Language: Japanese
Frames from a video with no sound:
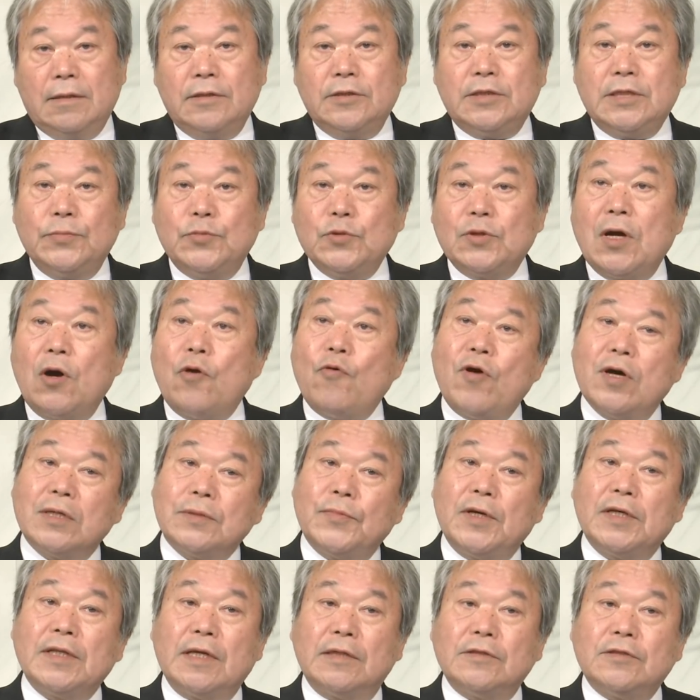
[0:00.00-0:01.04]
一部が終わる
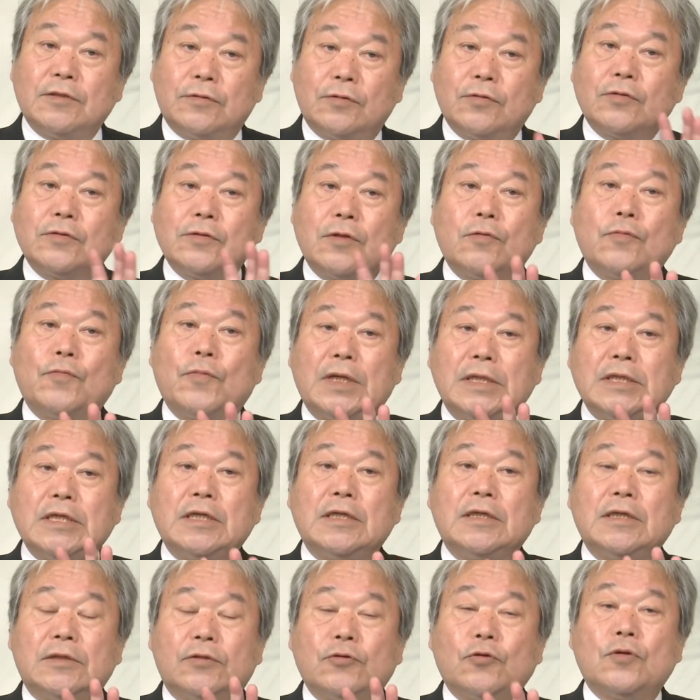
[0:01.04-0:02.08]
までずっとその場に
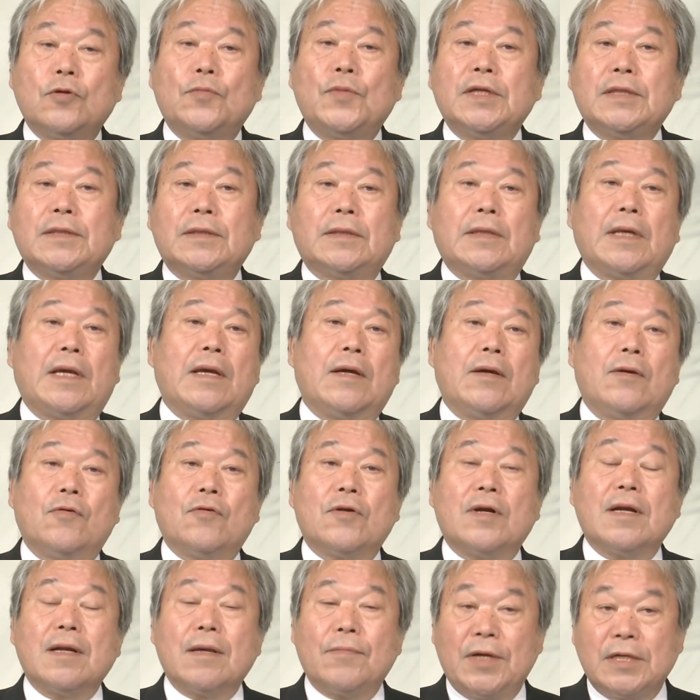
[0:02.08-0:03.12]
とどまってお
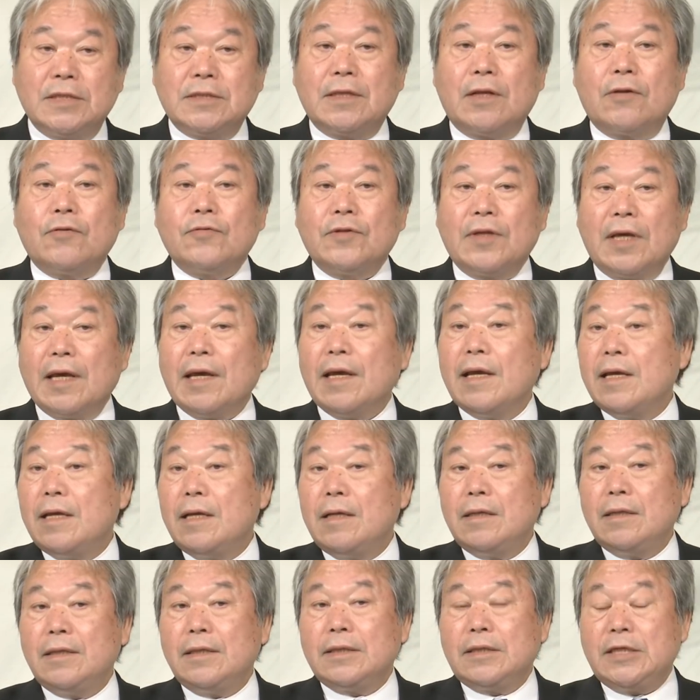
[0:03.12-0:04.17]
られましたので
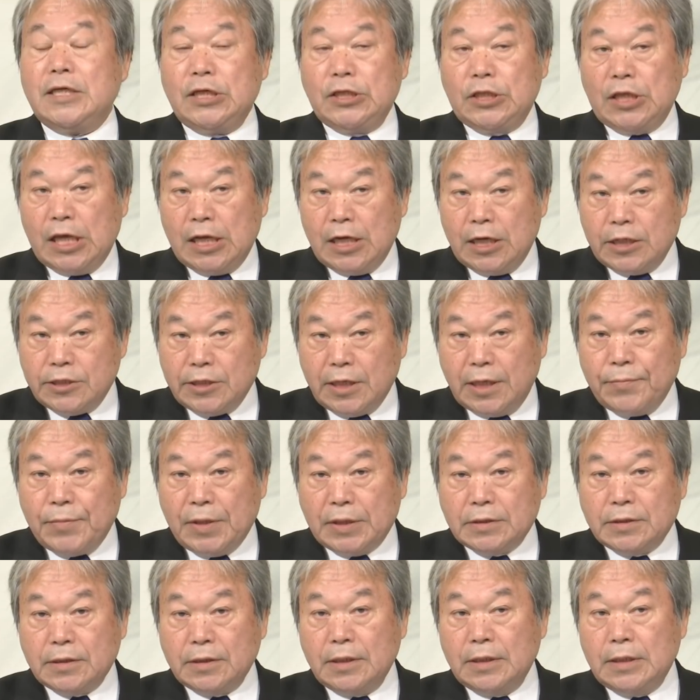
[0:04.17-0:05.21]
聞いていらっしゃい
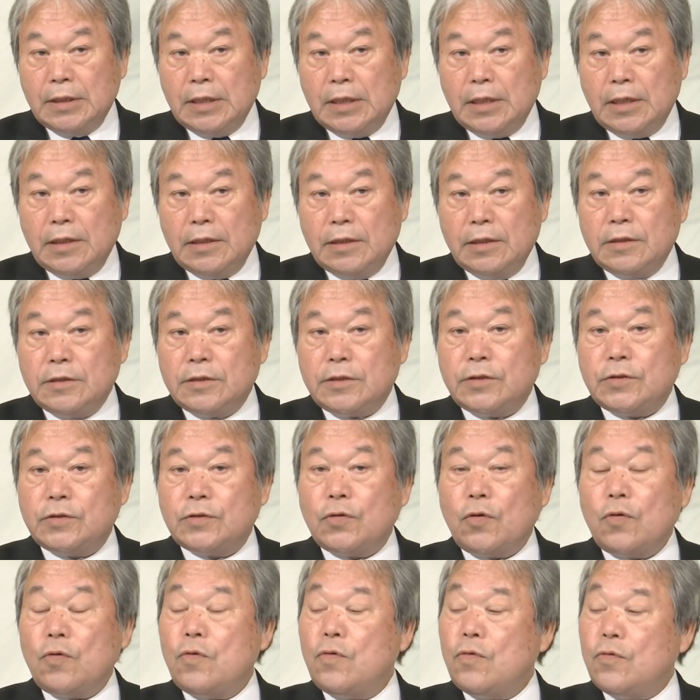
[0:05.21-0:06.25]
ます。
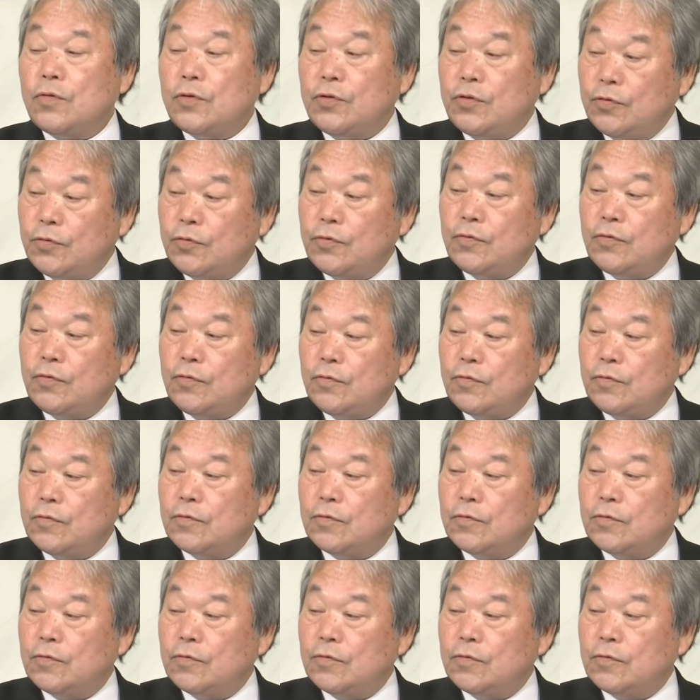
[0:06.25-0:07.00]
そういう